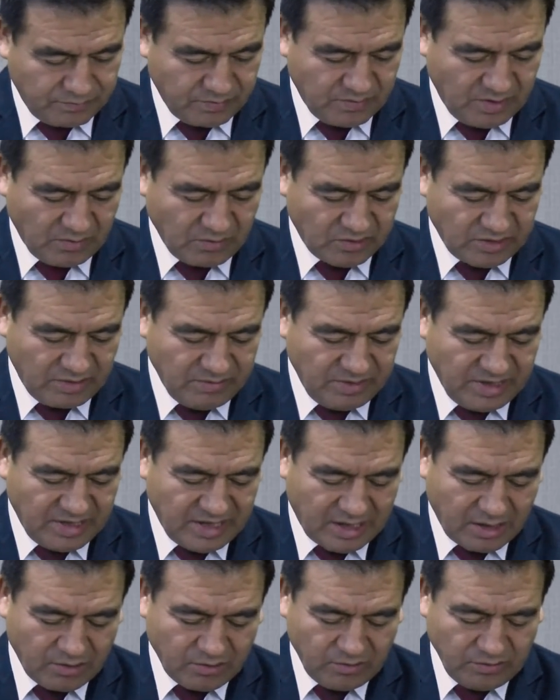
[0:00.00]
Vamos a
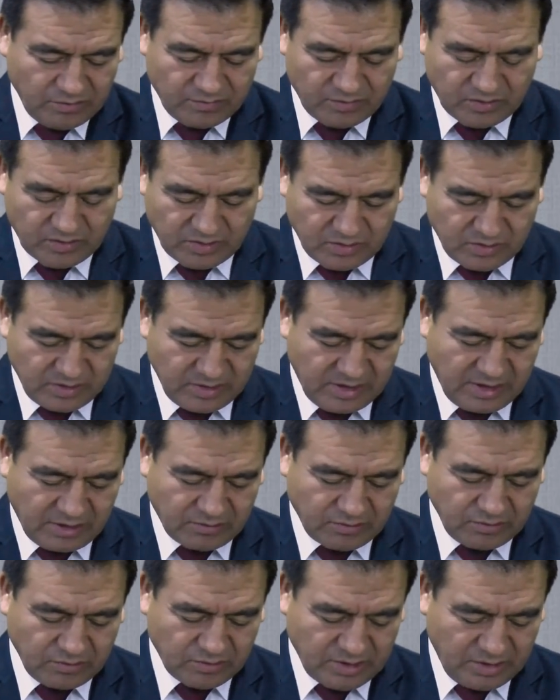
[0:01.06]
mirarlo.
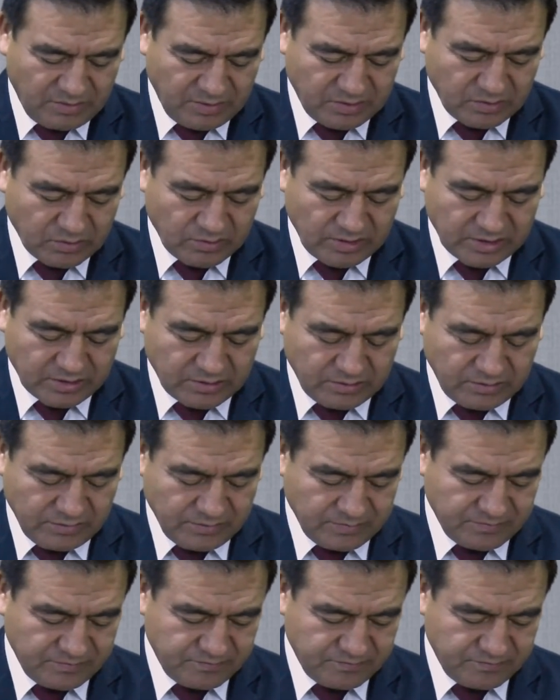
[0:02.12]
Éxodo capítulo 4.